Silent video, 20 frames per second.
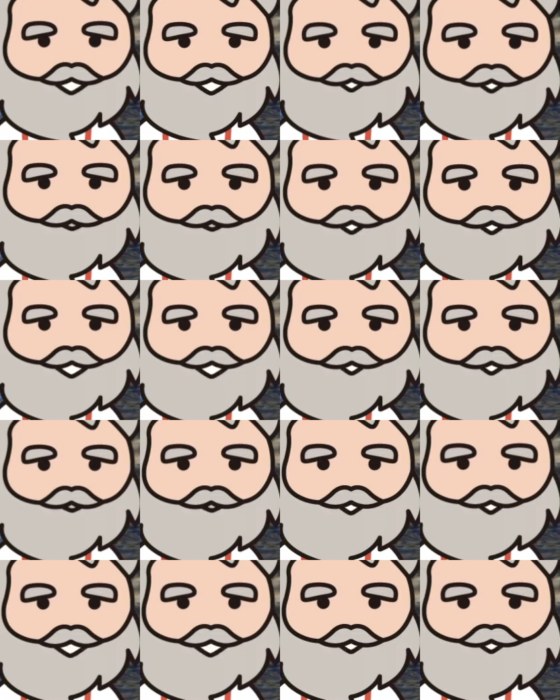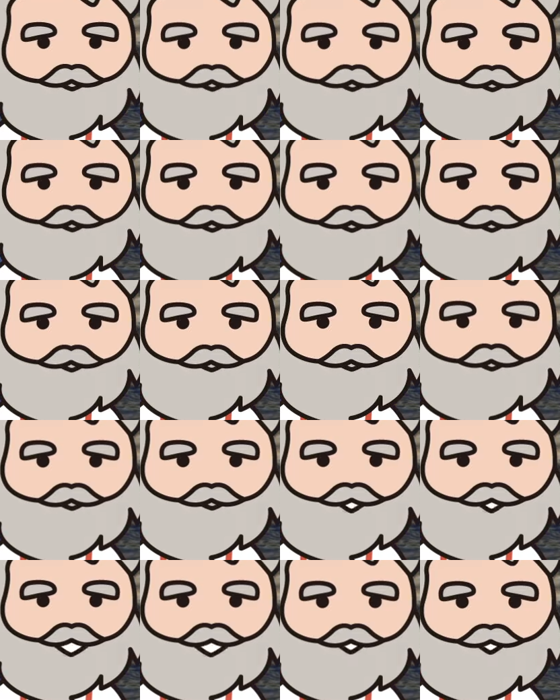わいいラッコは
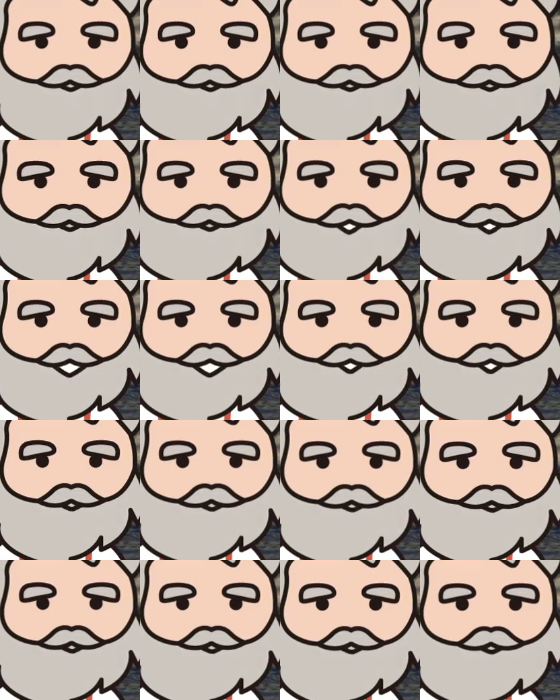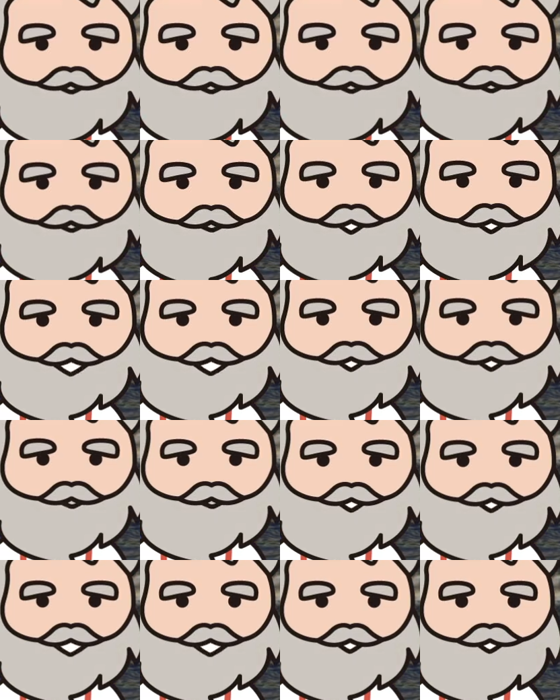ラッコこれら
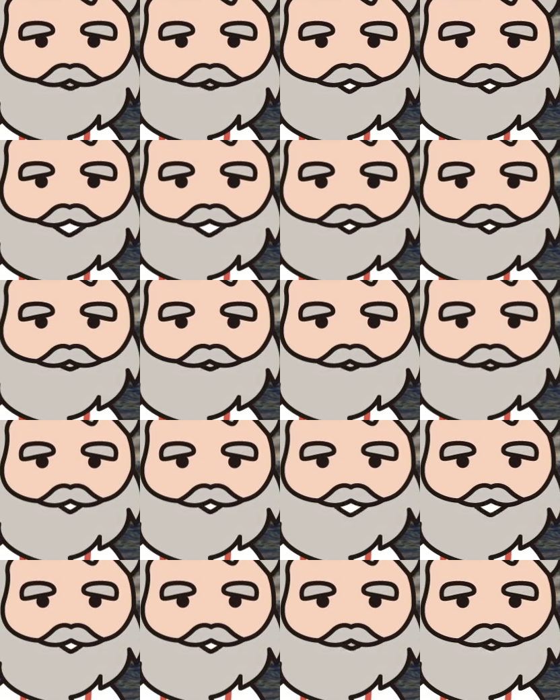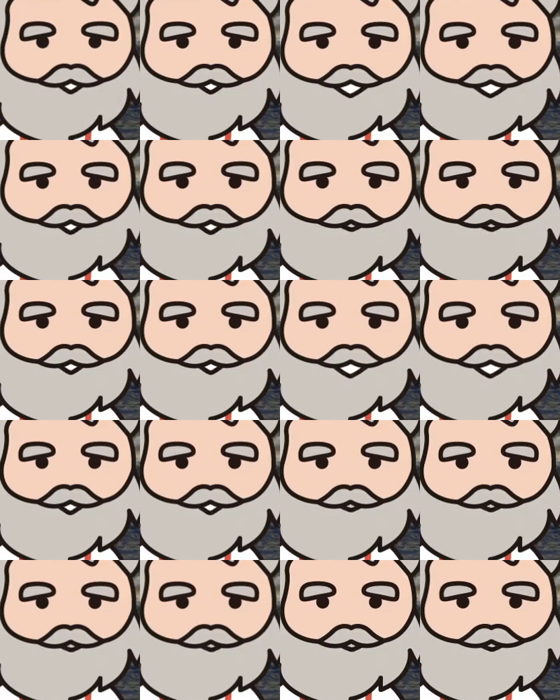もアイヌ語が由来です
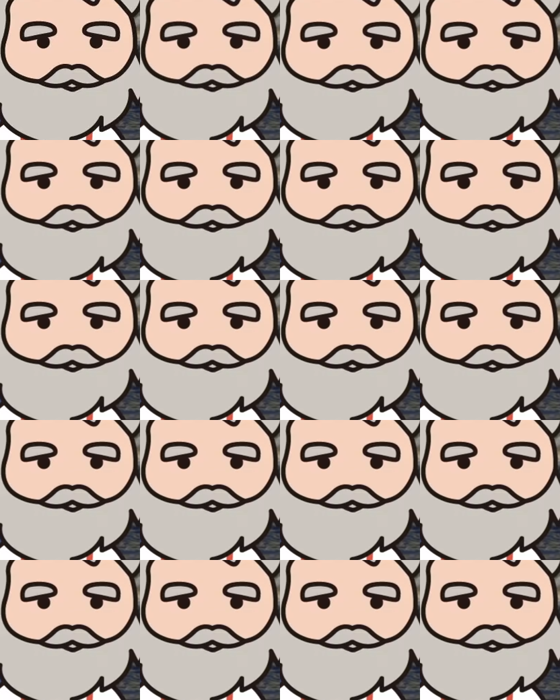よ